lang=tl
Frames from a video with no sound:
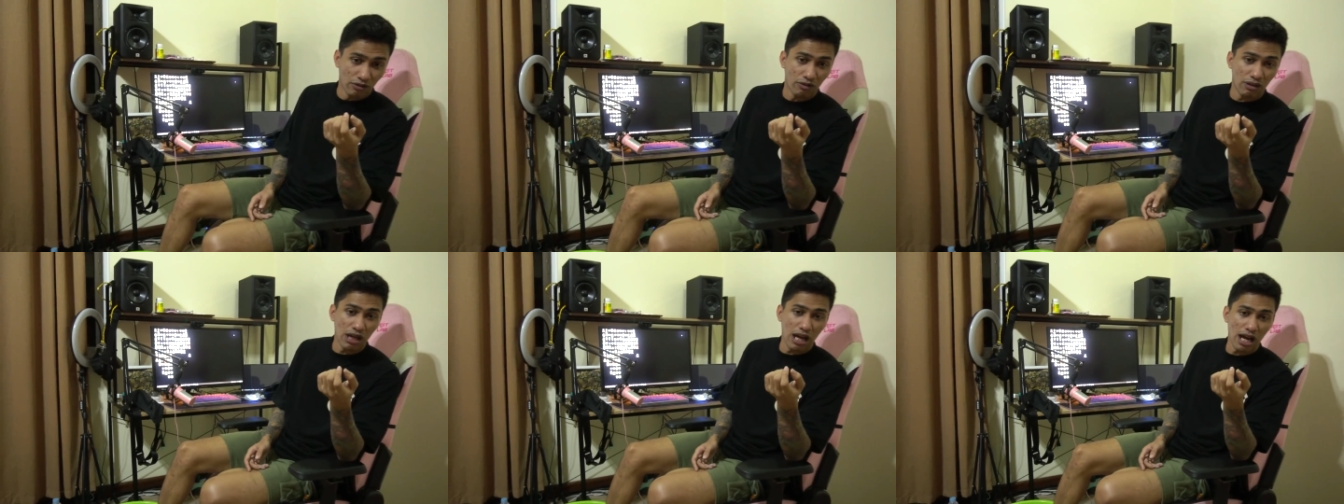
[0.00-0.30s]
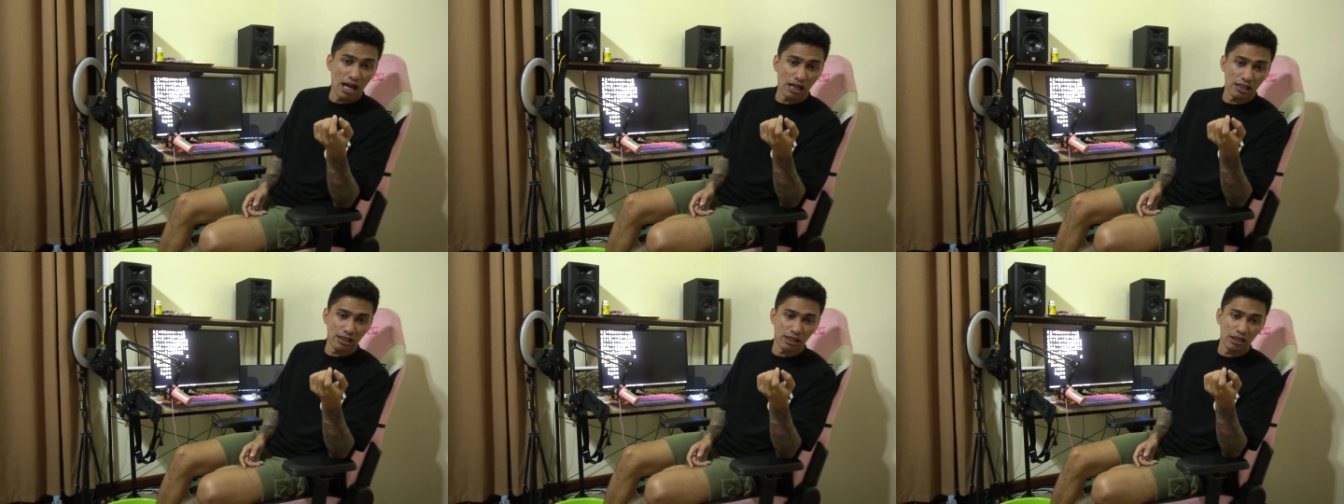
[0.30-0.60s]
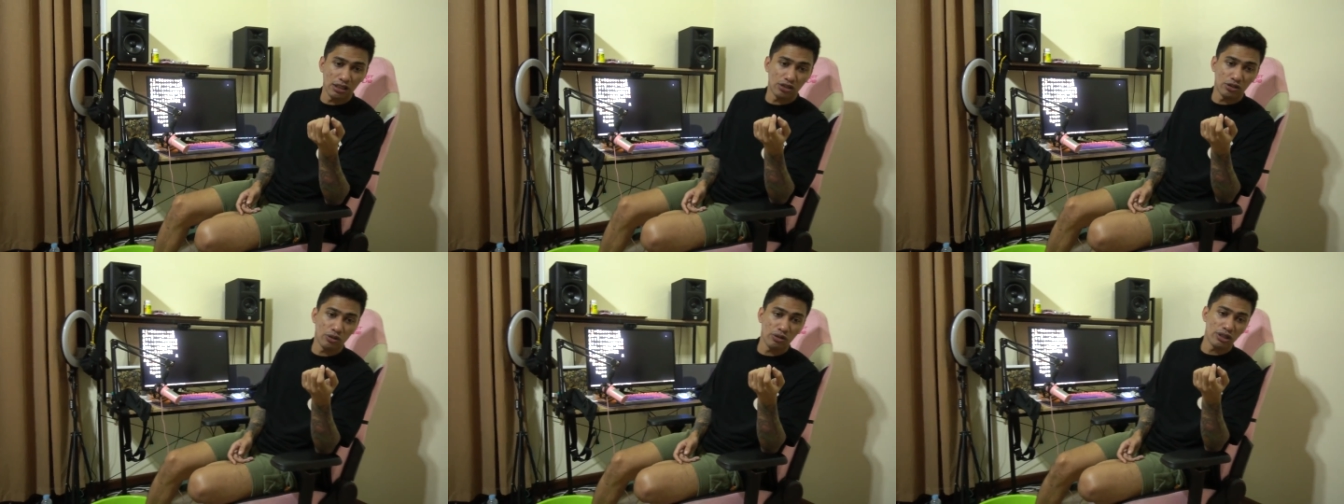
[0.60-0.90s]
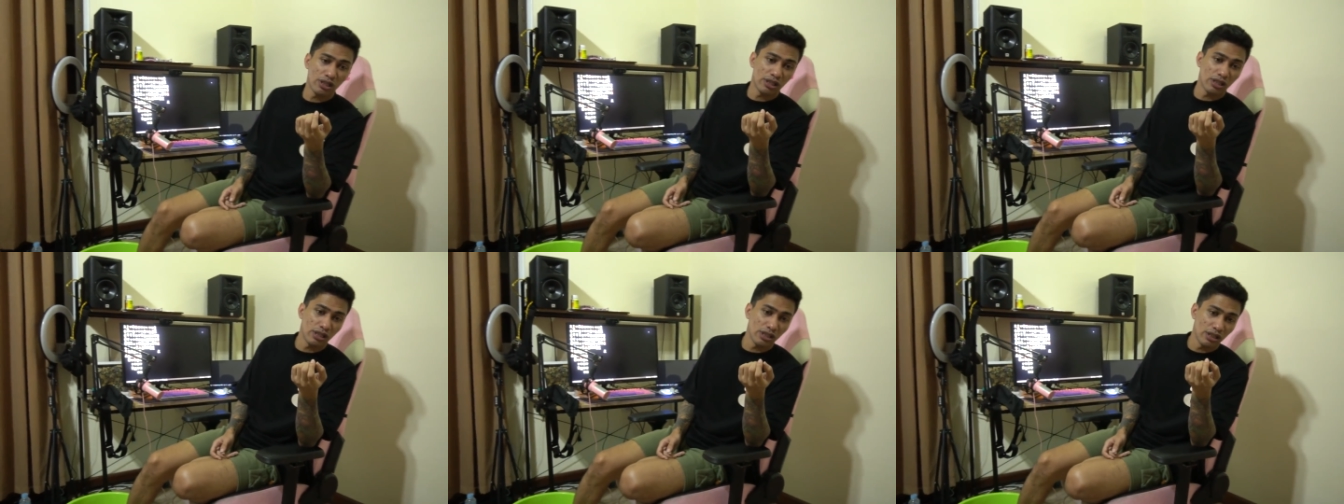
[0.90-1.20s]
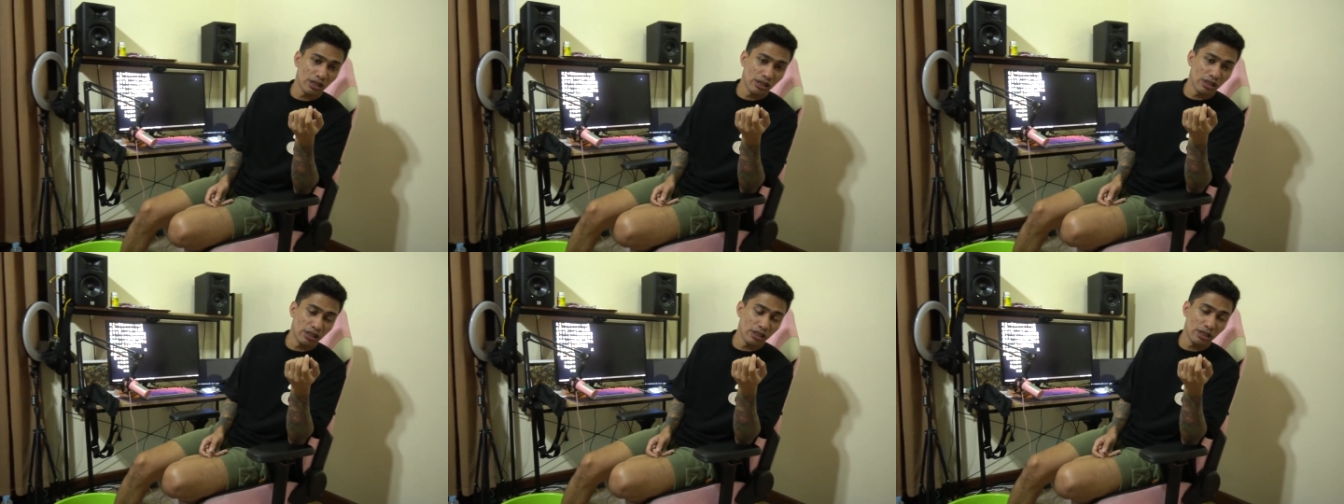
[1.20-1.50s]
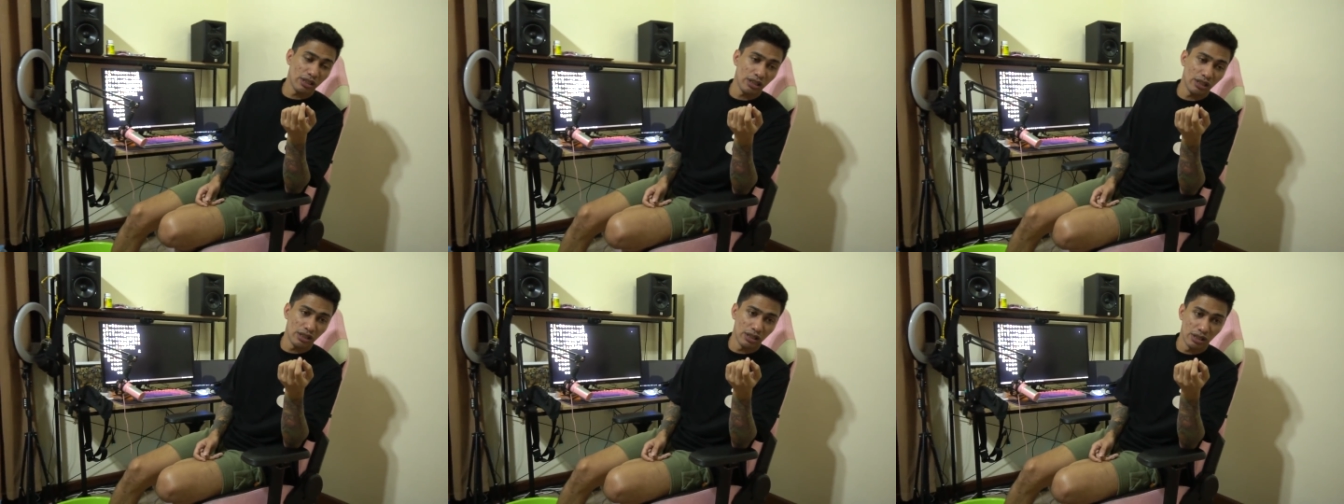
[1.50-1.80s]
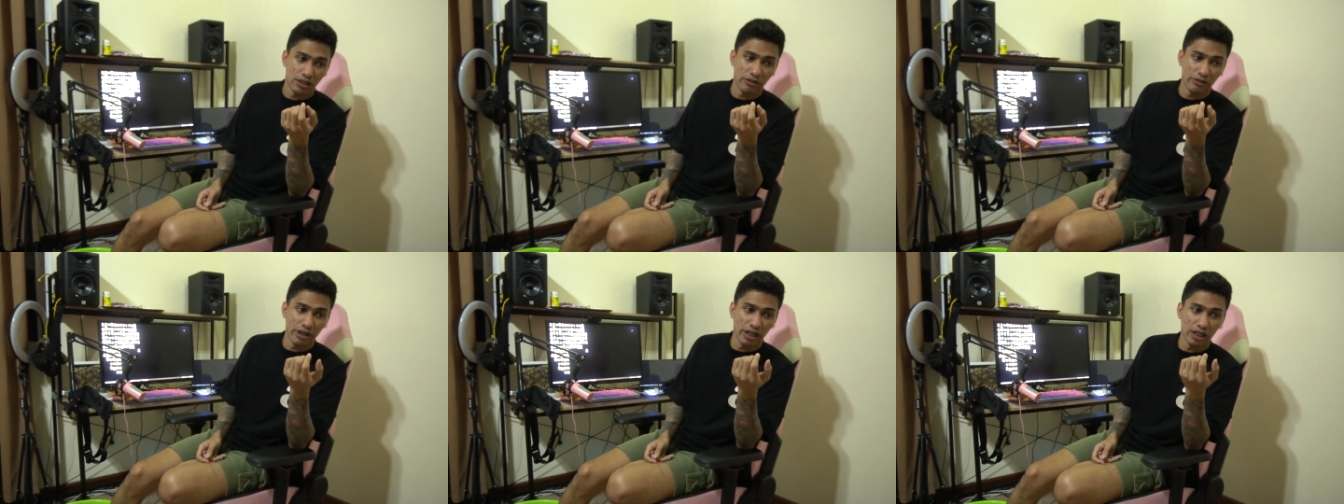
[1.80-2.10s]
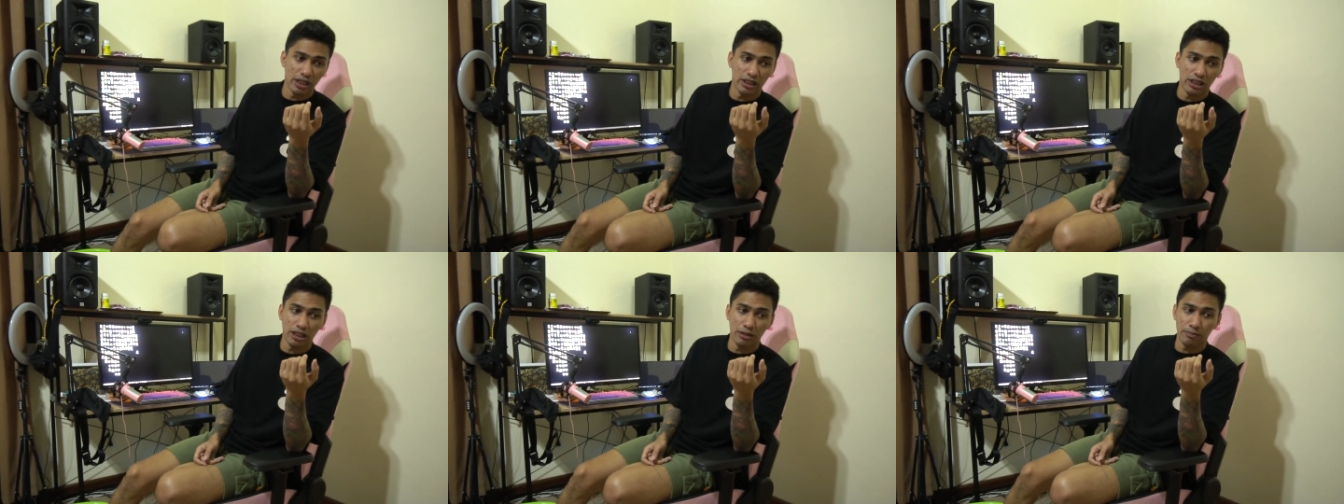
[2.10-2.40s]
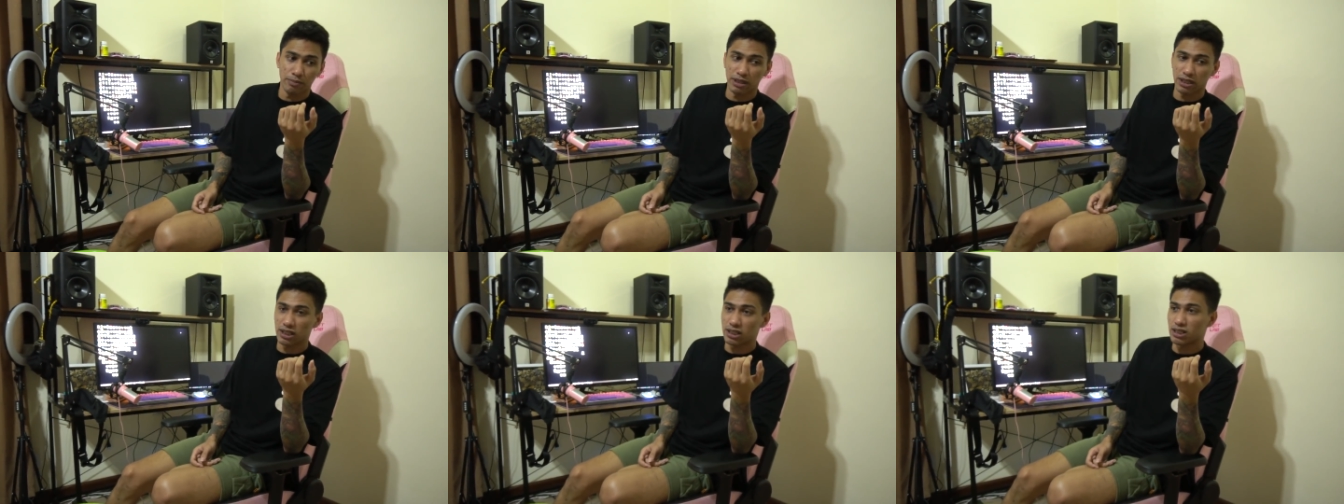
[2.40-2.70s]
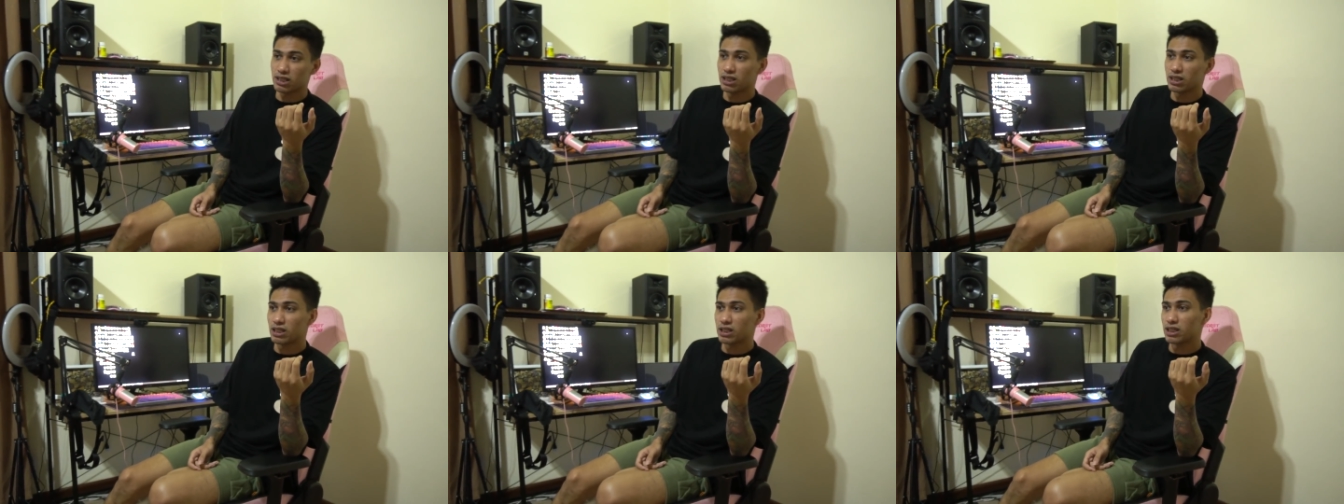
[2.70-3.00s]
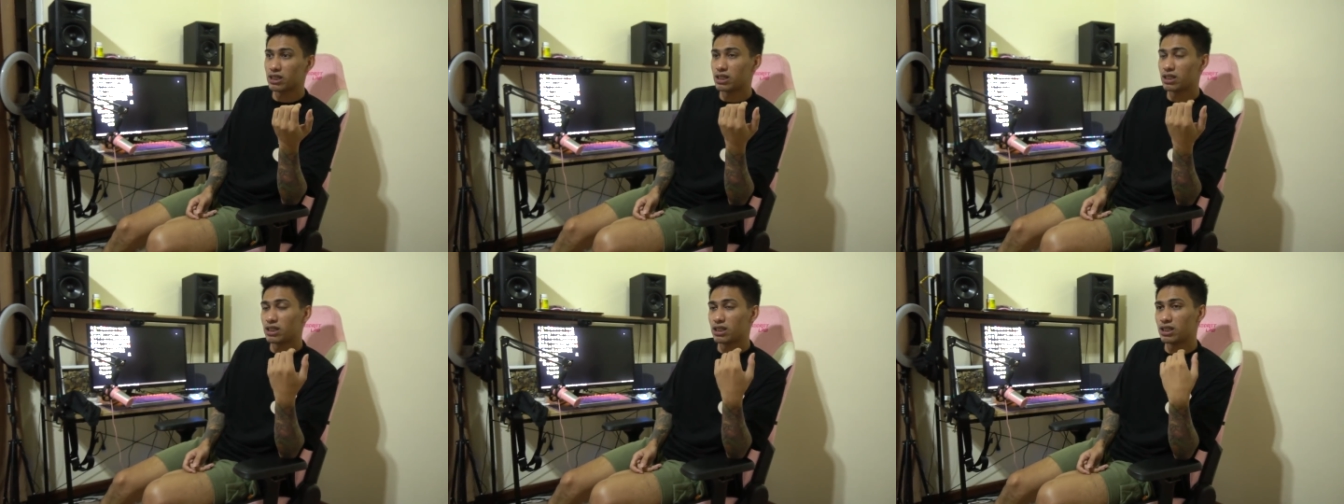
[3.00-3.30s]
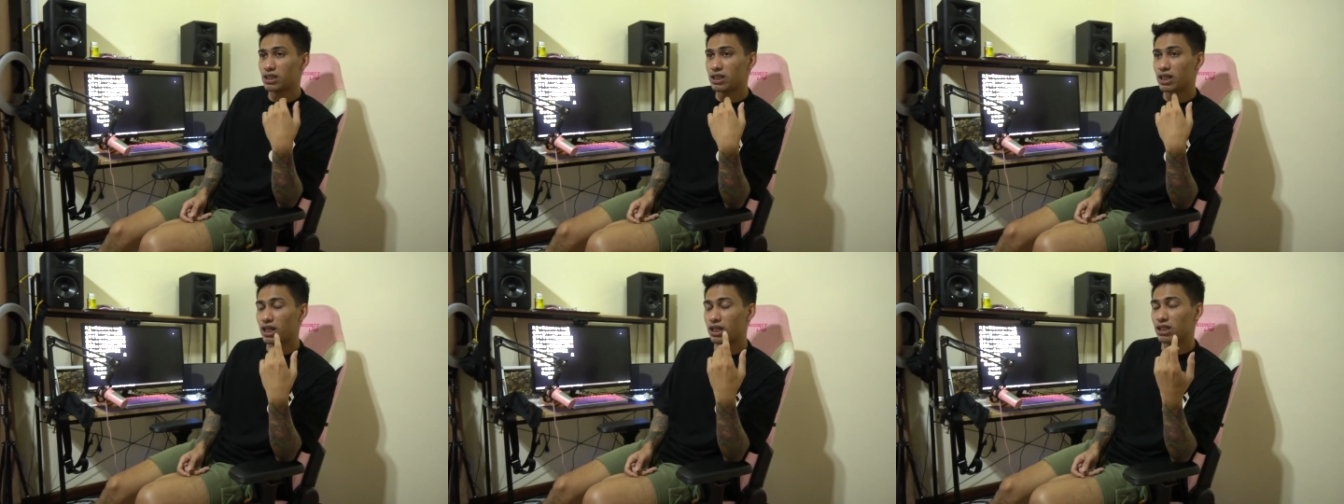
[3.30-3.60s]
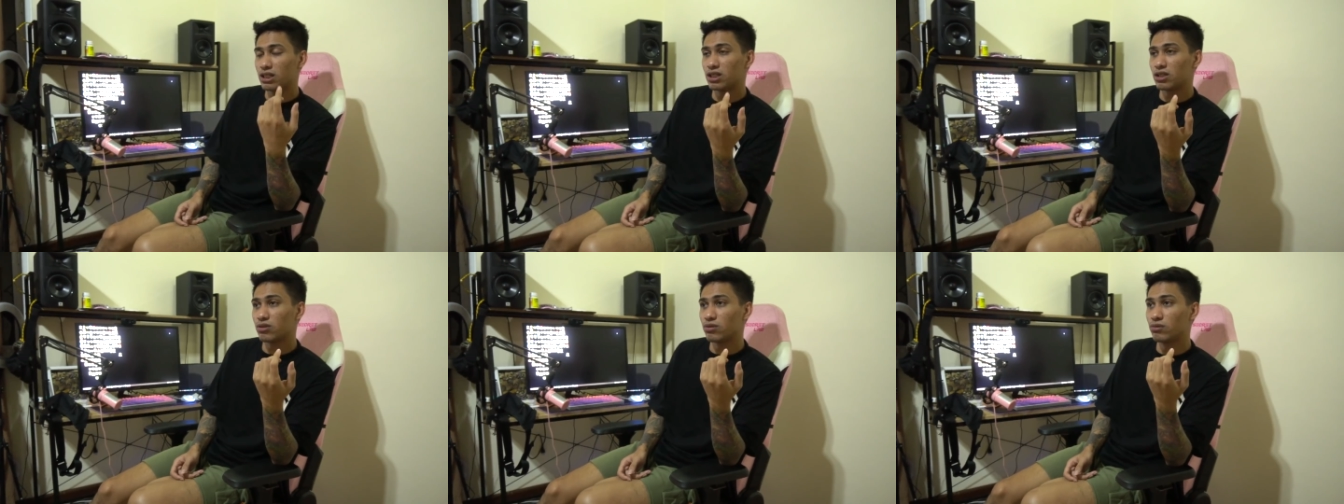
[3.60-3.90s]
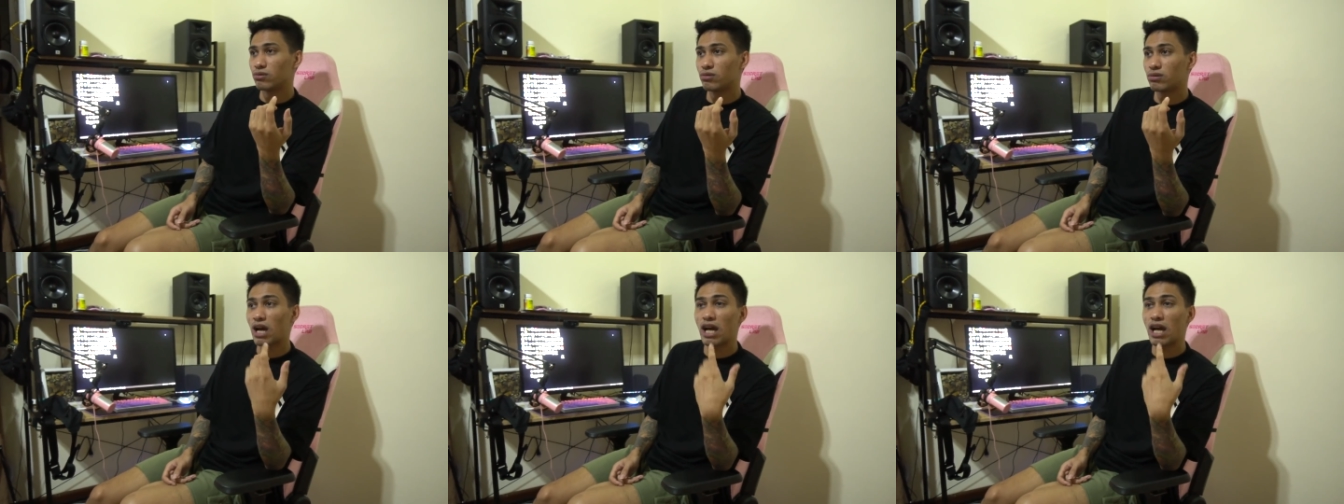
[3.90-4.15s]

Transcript: Wala kasing choice si, si Rene J pati si H2.